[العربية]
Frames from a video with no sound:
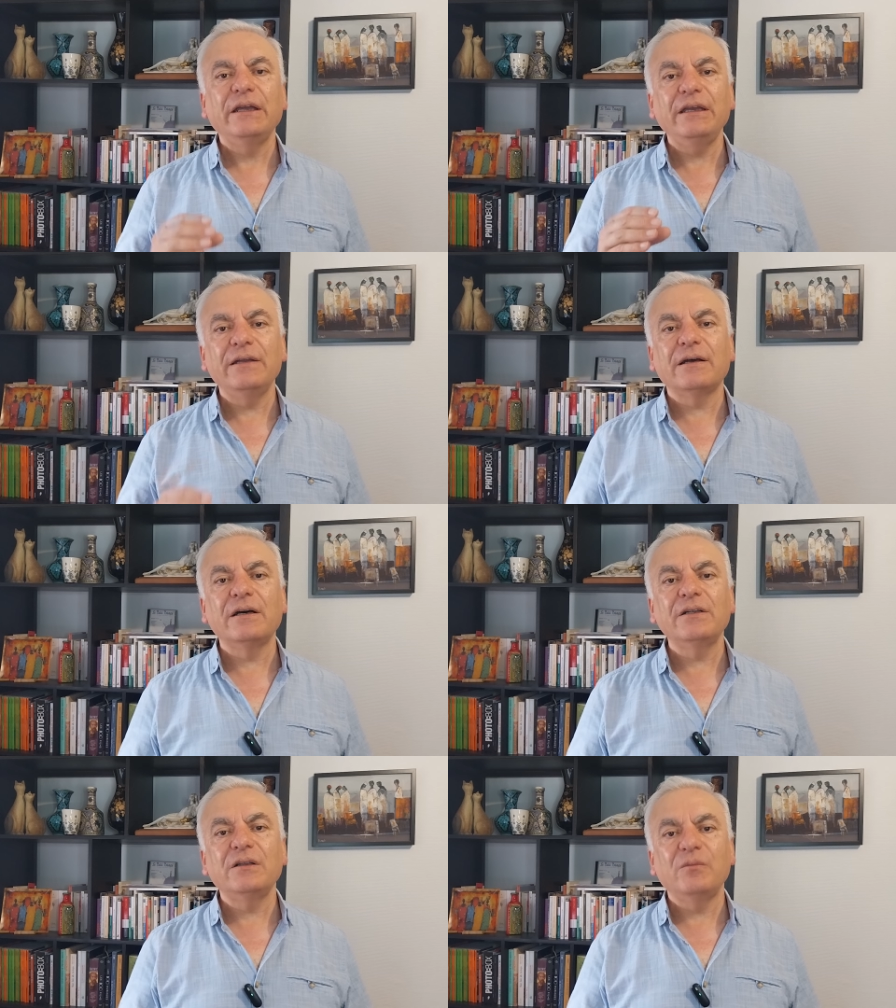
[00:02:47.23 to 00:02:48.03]

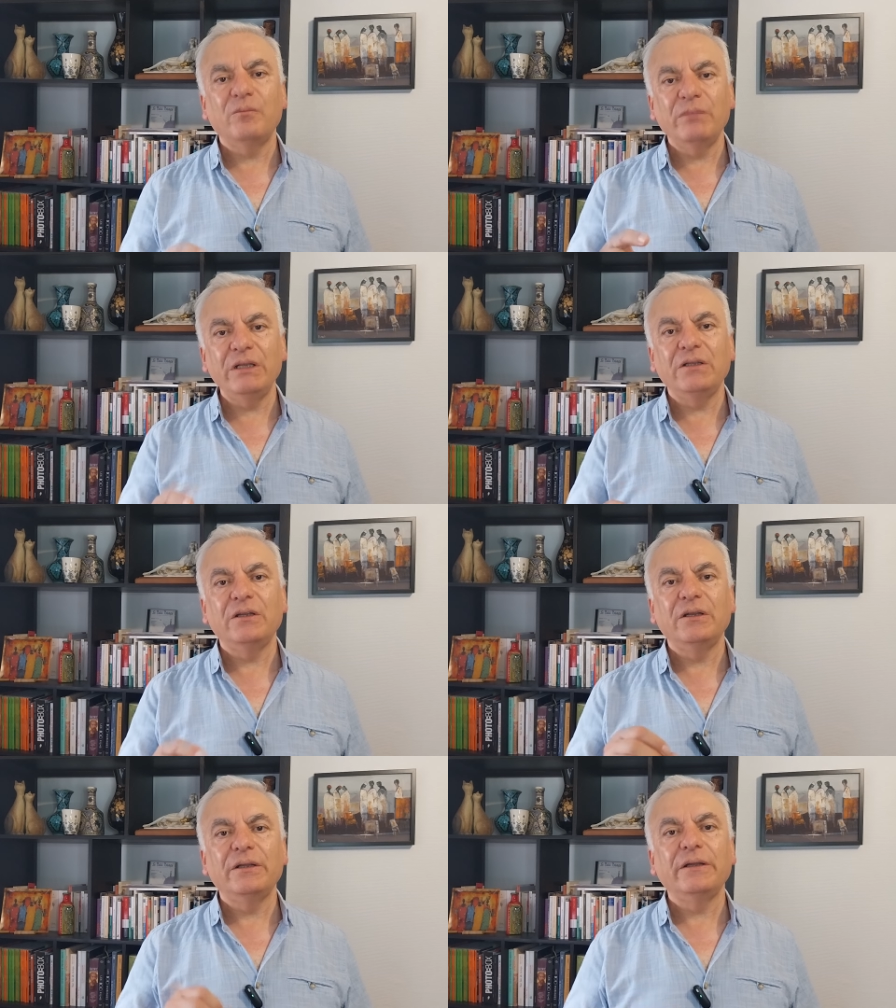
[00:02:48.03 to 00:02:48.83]
إيران من
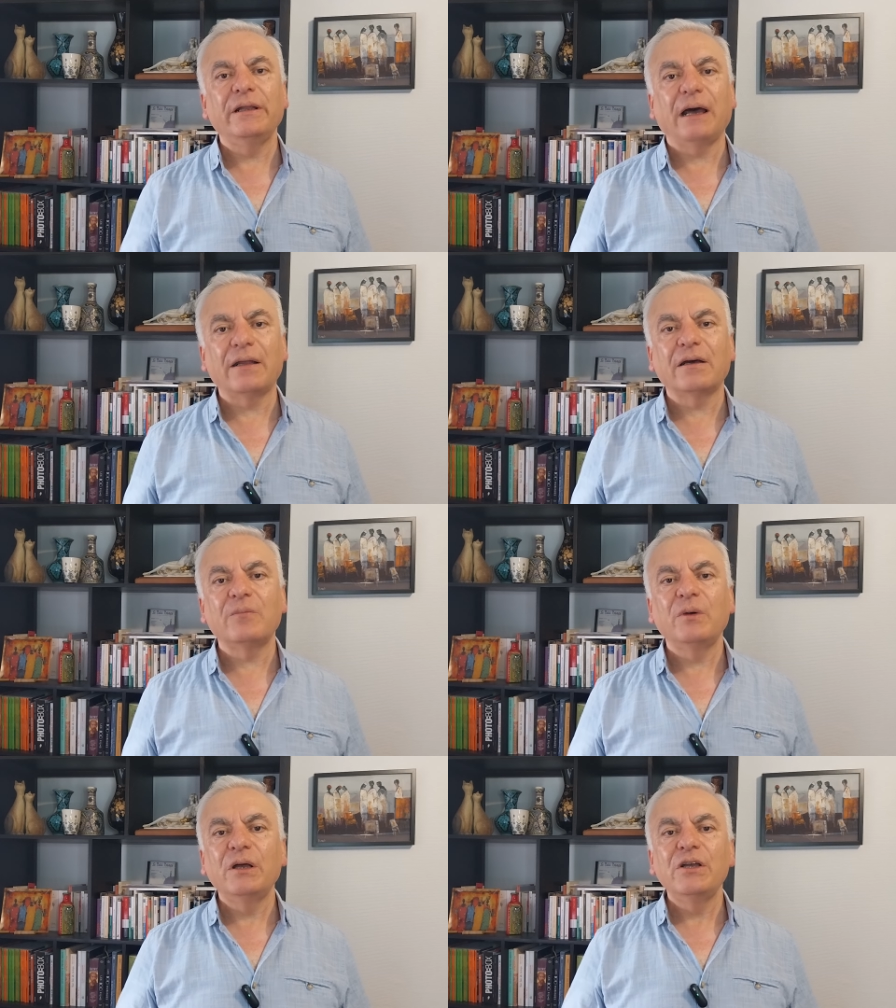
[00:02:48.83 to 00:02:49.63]

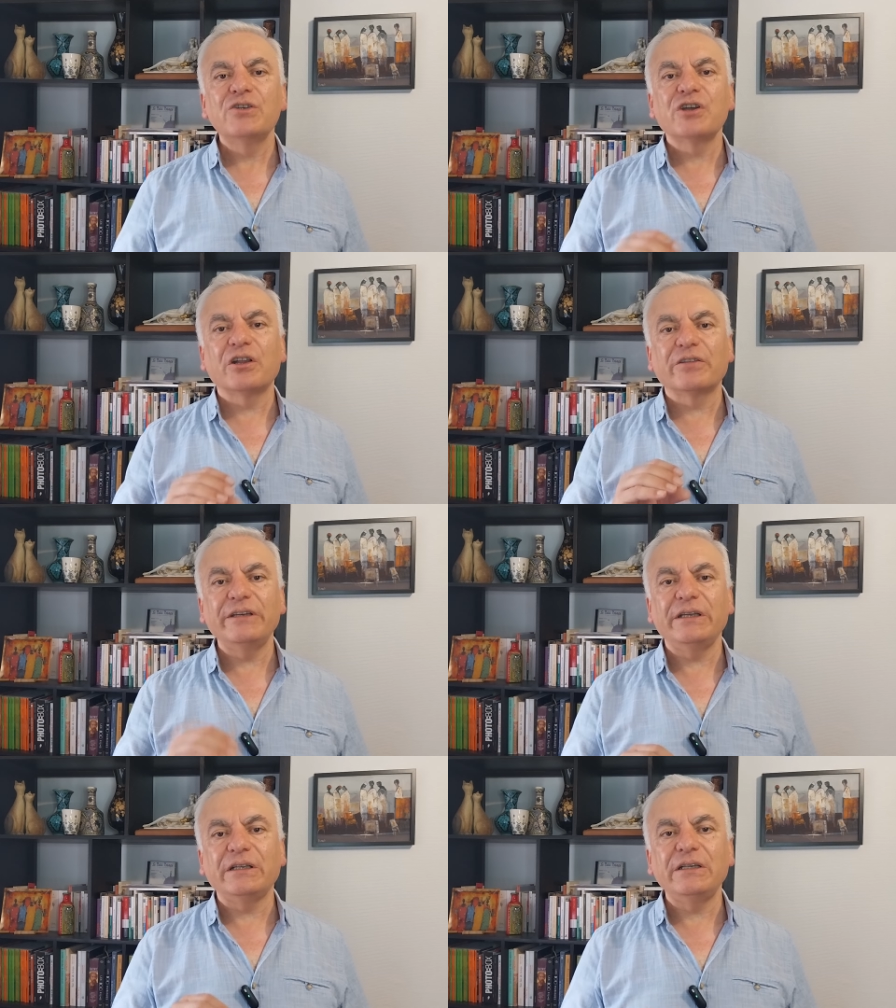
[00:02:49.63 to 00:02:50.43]
العرب
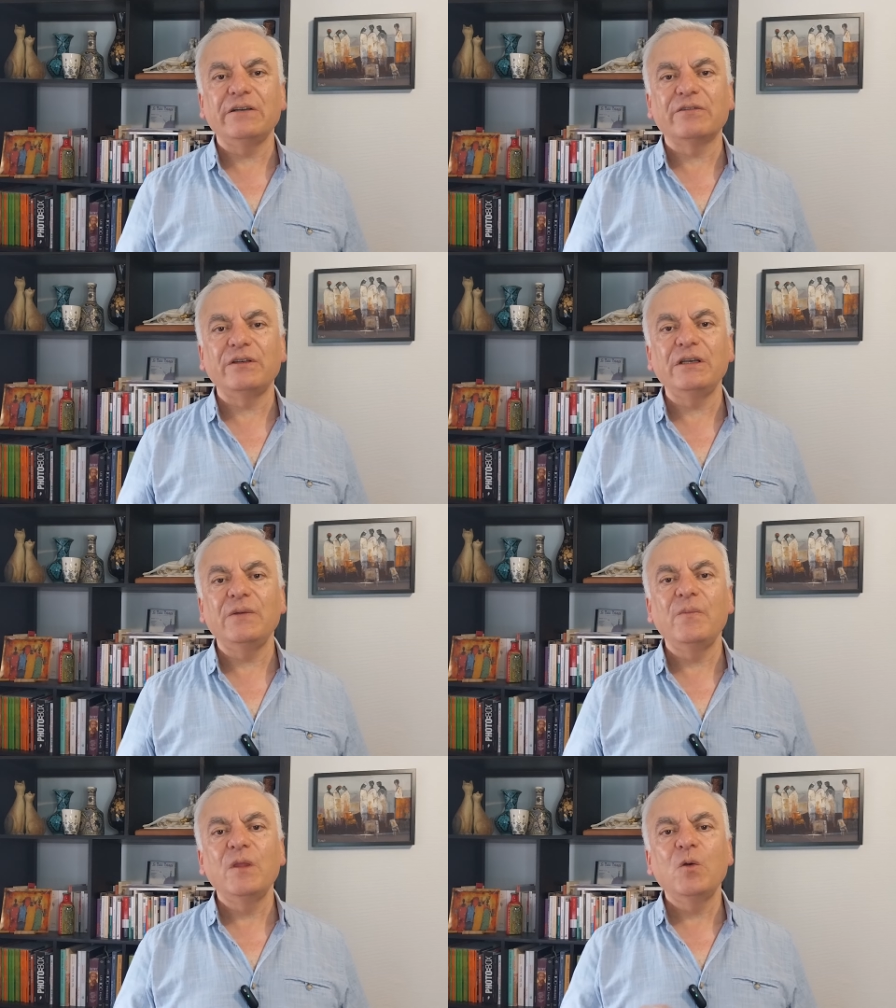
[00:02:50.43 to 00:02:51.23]
شاطرين كتير فيه
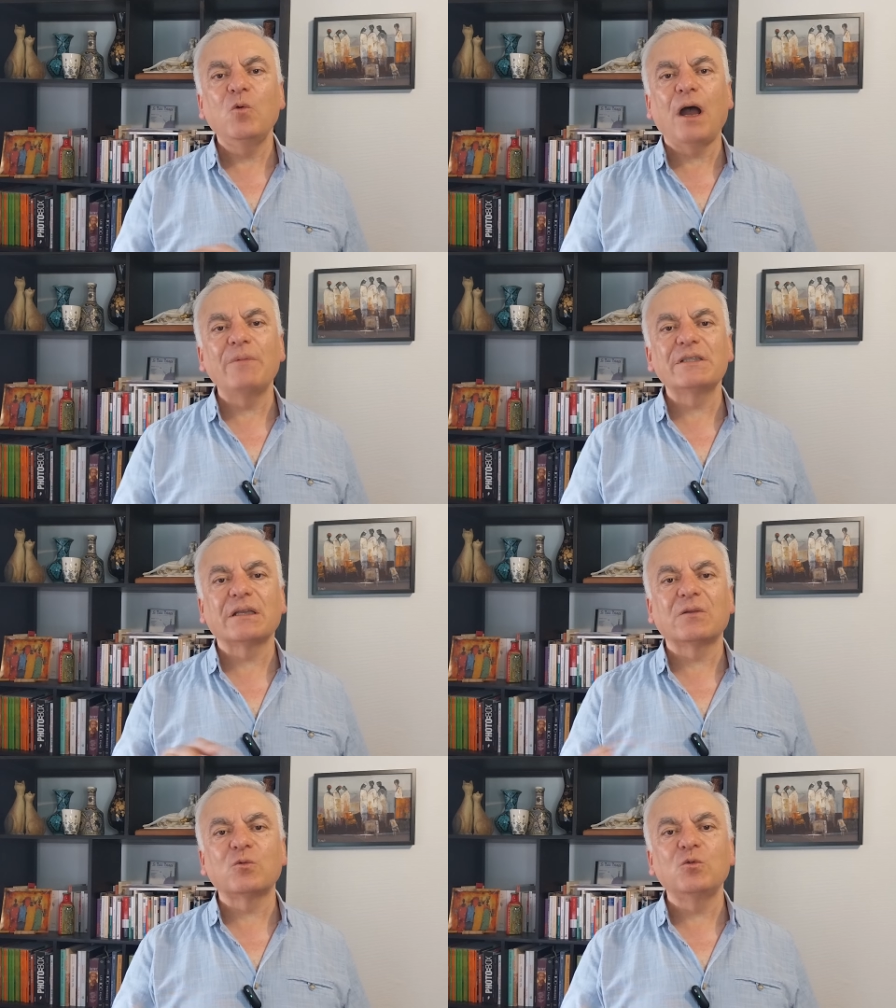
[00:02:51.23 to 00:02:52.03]
وعم
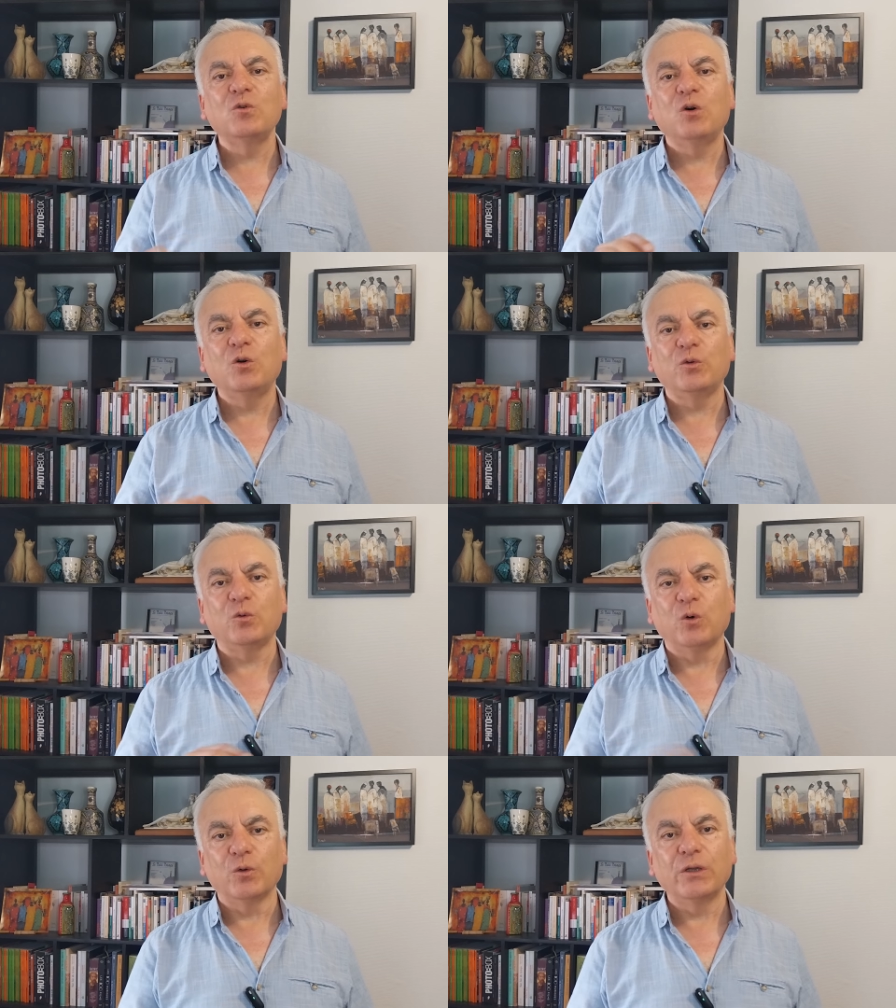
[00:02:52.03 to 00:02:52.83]
يصدروه هون
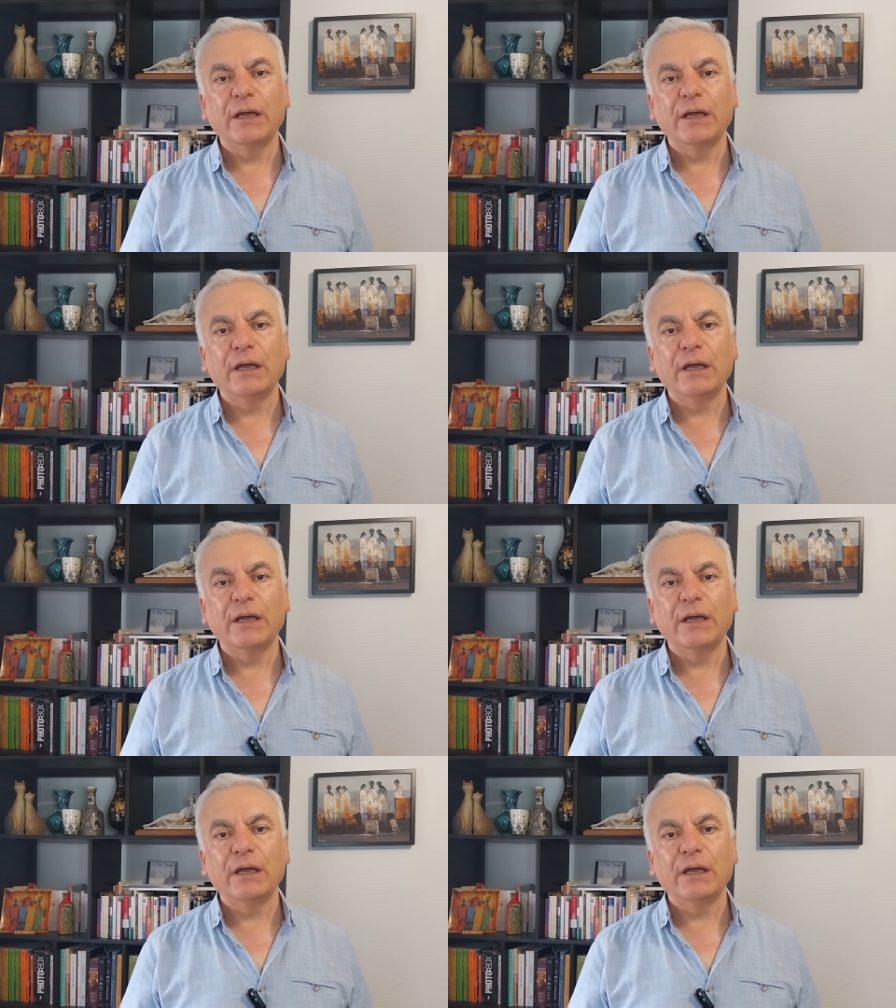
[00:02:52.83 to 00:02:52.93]
وهون